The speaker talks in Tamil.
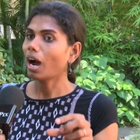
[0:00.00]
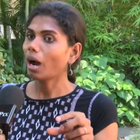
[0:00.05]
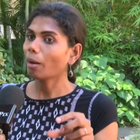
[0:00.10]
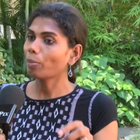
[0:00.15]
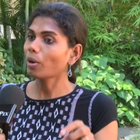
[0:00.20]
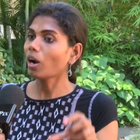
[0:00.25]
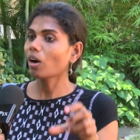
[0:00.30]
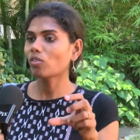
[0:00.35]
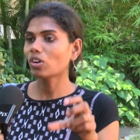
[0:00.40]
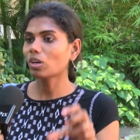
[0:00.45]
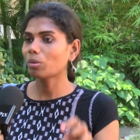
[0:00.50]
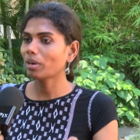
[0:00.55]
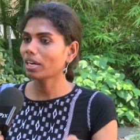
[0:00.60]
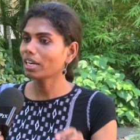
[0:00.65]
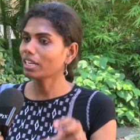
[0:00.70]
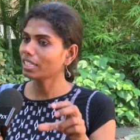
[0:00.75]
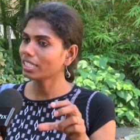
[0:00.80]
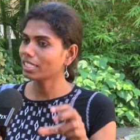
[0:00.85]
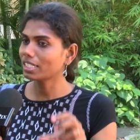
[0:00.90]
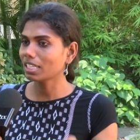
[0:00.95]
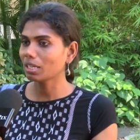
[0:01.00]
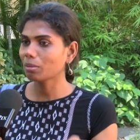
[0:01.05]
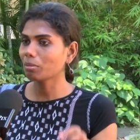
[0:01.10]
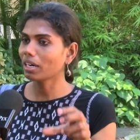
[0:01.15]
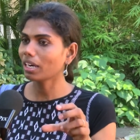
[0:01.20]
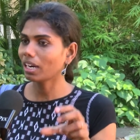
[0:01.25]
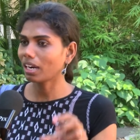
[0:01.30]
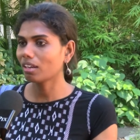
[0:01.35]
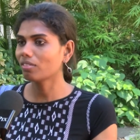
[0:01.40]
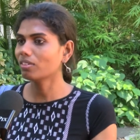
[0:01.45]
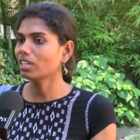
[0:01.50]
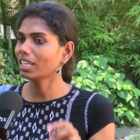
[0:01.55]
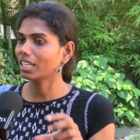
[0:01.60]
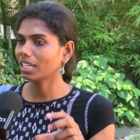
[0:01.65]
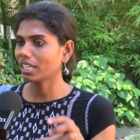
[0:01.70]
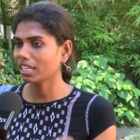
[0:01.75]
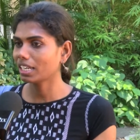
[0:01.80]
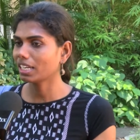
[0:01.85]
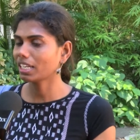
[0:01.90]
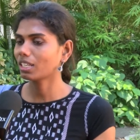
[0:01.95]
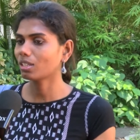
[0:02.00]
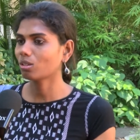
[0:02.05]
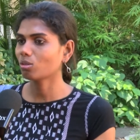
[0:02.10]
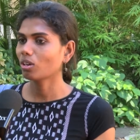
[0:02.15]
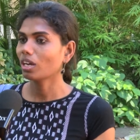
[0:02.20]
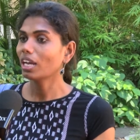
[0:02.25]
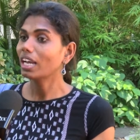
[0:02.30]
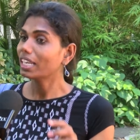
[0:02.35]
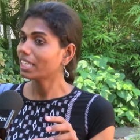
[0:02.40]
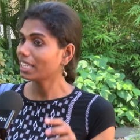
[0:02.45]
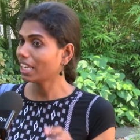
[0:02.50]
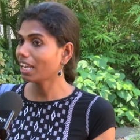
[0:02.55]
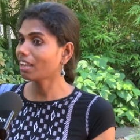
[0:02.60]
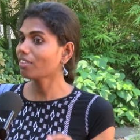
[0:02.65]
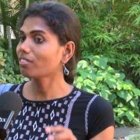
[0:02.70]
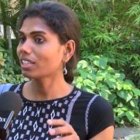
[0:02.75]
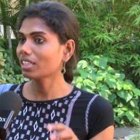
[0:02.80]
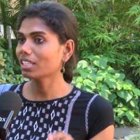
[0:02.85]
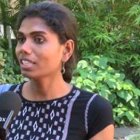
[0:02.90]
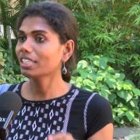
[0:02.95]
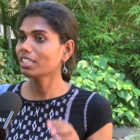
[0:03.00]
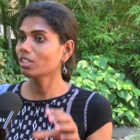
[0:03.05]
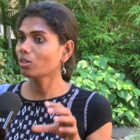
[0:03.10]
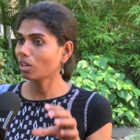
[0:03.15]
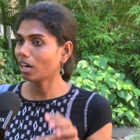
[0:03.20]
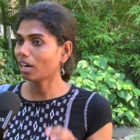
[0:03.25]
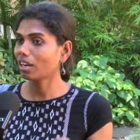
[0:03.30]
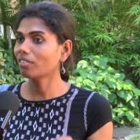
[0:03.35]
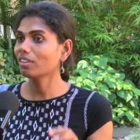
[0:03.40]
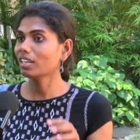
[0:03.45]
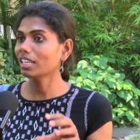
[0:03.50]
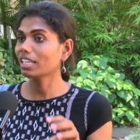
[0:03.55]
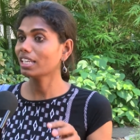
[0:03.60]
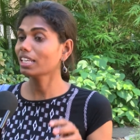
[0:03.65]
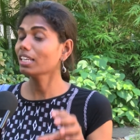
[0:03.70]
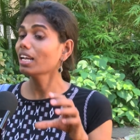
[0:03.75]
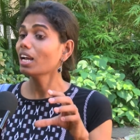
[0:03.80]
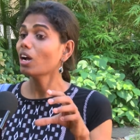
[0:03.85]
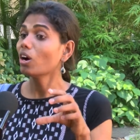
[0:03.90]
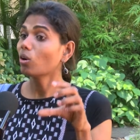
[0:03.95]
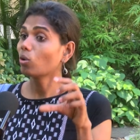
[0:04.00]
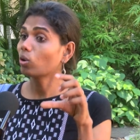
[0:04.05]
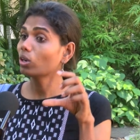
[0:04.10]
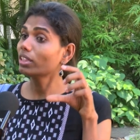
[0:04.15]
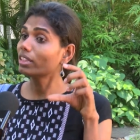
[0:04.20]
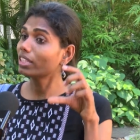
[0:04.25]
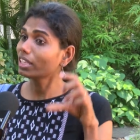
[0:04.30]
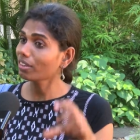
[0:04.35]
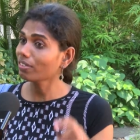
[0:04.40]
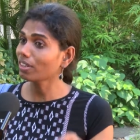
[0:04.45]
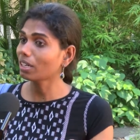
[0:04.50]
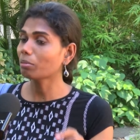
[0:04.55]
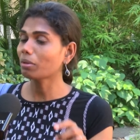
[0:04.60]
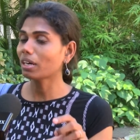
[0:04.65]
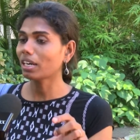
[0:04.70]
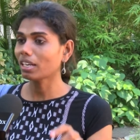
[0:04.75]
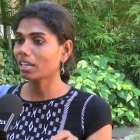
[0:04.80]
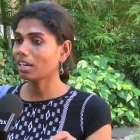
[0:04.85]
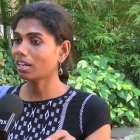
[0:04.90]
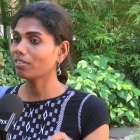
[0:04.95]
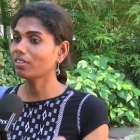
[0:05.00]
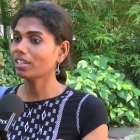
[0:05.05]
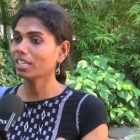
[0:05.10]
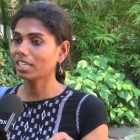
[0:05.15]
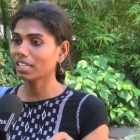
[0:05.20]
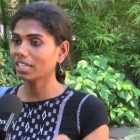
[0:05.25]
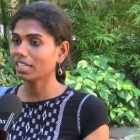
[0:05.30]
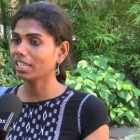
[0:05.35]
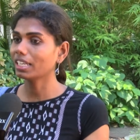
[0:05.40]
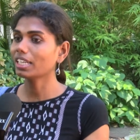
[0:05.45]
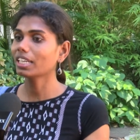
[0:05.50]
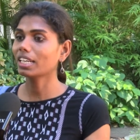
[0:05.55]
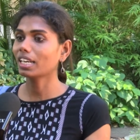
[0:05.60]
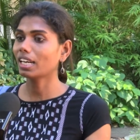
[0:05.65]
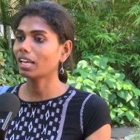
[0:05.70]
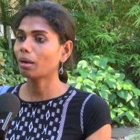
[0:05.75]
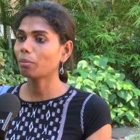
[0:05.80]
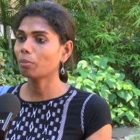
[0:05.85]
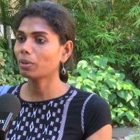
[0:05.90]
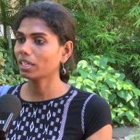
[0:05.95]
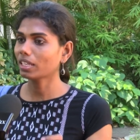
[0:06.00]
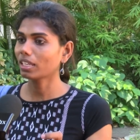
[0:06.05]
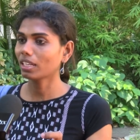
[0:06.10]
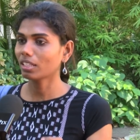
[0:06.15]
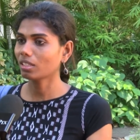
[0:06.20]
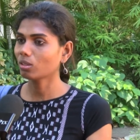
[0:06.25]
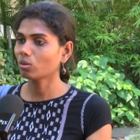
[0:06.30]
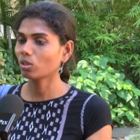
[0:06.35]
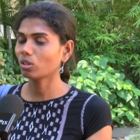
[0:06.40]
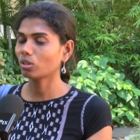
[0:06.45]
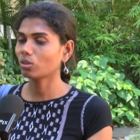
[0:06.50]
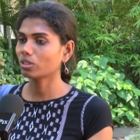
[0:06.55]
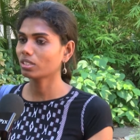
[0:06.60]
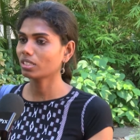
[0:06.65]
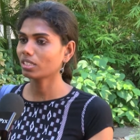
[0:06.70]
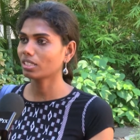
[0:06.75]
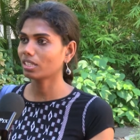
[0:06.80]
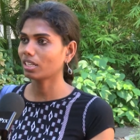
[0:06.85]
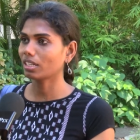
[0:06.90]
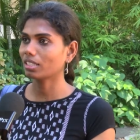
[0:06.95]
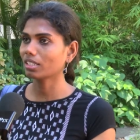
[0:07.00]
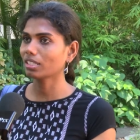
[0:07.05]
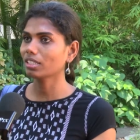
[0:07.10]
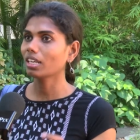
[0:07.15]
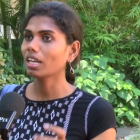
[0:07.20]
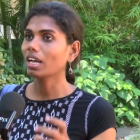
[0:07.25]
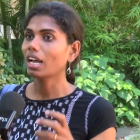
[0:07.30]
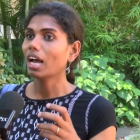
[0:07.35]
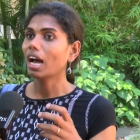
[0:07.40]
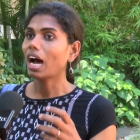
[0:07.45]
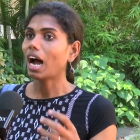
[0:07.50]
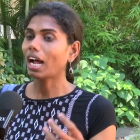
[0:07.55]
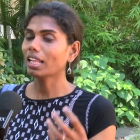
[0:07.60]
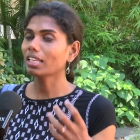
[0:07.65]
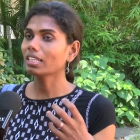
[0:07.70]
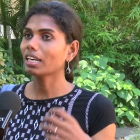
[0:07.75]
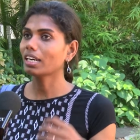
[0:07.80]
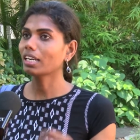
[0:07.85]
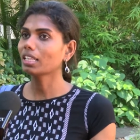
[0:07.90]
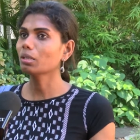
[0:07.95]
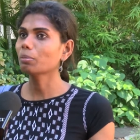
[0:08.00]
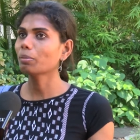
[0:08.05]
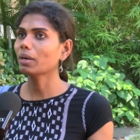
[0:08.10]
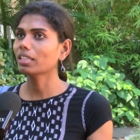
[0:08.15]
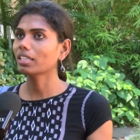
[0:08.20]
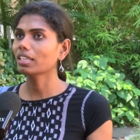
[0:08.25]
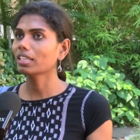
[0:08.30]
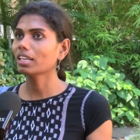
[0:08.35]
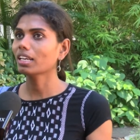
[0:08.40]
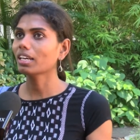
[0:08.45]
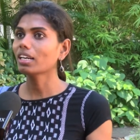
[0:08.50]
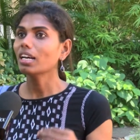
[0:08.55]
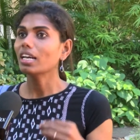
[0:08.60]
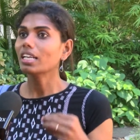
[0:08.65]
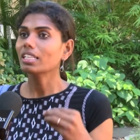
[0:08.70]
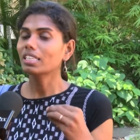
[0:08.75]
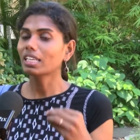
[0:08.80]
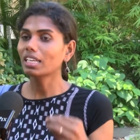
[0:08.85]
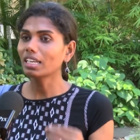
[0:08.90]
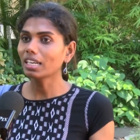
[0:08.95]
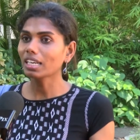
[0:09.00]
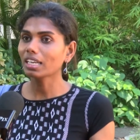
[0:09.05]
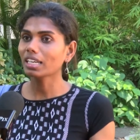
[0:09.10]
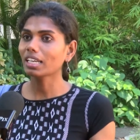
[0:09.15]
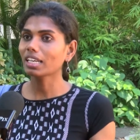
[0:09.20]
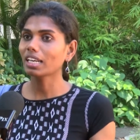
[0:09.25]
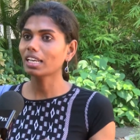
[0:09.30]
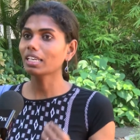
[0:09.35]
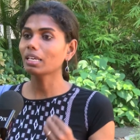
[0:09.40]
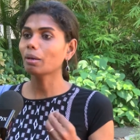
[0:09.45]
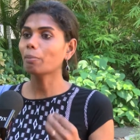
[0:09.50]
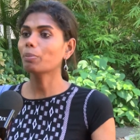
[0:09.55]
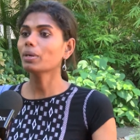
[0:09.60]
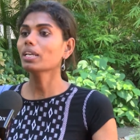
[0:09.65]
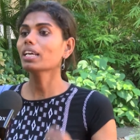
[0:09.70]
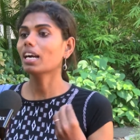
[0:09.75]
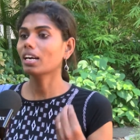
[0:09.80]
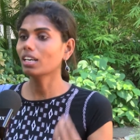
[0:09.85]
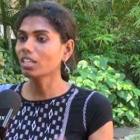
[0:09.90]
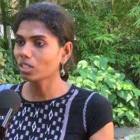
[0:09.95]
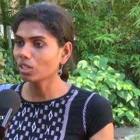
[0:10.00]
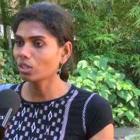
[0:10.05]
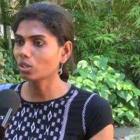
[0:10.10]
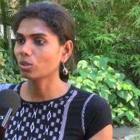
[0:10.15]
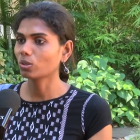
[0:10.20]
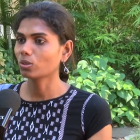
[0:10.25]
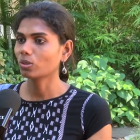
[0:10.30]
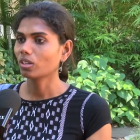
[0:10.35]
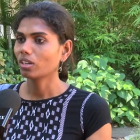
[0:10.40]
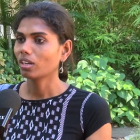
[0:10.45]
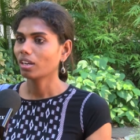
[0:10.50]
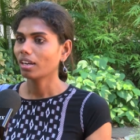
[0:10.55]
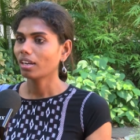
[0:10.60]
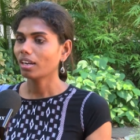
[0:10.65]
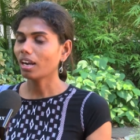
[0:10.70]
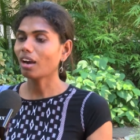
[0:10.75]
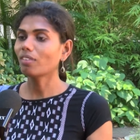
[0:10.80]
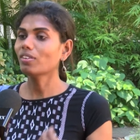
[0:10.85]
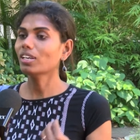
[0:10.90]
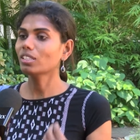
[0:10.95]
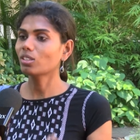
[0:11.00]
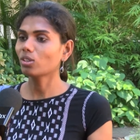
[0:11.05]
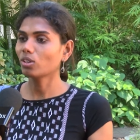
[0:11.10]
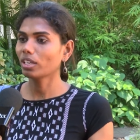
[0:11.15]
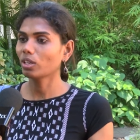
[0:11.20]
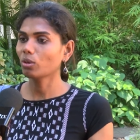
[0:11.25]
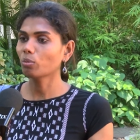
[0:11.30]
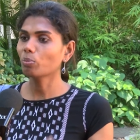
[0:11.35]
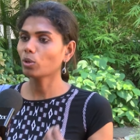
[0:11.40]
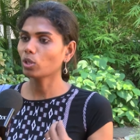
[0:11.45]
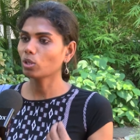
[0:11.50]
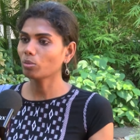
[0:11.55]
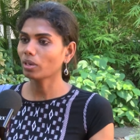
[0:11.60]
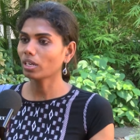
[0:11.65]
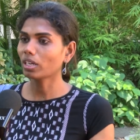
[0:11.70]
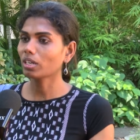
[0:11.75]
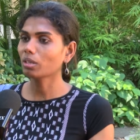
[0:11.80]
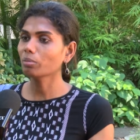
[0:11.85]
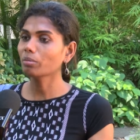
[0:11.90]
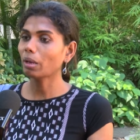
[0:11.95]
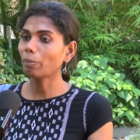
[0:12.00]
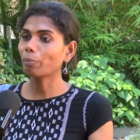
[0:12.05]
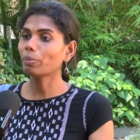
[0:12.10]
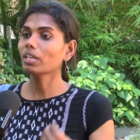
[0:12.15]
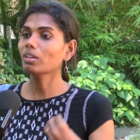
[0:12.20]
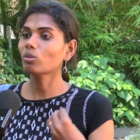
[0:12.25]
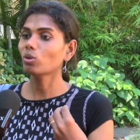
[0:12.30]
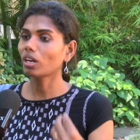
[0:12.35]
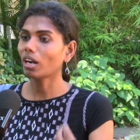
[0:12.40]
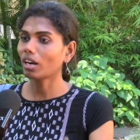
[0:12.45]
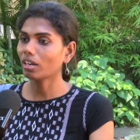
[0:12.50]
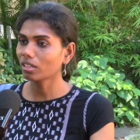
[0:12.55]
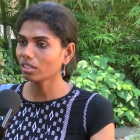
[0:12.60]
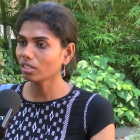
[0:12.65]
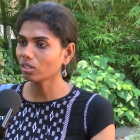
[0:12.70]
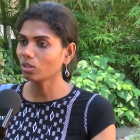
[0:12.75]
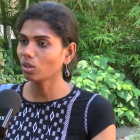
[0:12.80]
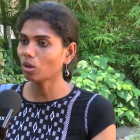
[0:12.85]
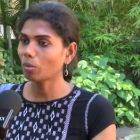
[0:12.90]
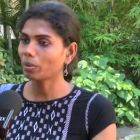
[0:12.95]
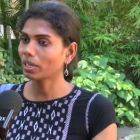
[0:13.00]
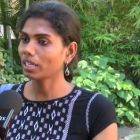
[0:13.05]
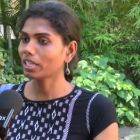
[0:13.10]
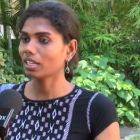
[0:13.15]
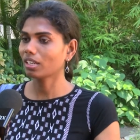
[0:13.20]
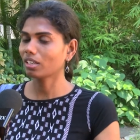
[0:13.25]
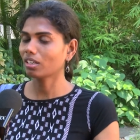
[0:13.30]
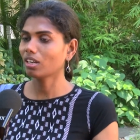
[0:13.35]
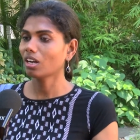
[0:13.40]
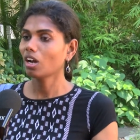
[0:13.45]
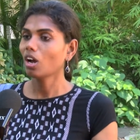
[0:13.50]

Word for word: அப்போ அவங்க மேலே நிச்சயமாக நடவடிக்கை எடுக்கணும் ஏன் வந்து இன்னும் நடவடிக்கை ஒரு தீவிரமான நடவடிக்கை எடுக்கலை அப்படிங்கிறது ஒரு குற்றச்சாட்டு அதுக்கு அடுத்து பார்த்தீங்கன்னா திருநங்கைகளை எப்படி அணுகணும் காவல்துறையும் பொதுமக்களும் எப்படி ஒரு அணுகணும் அப்படிங்கிற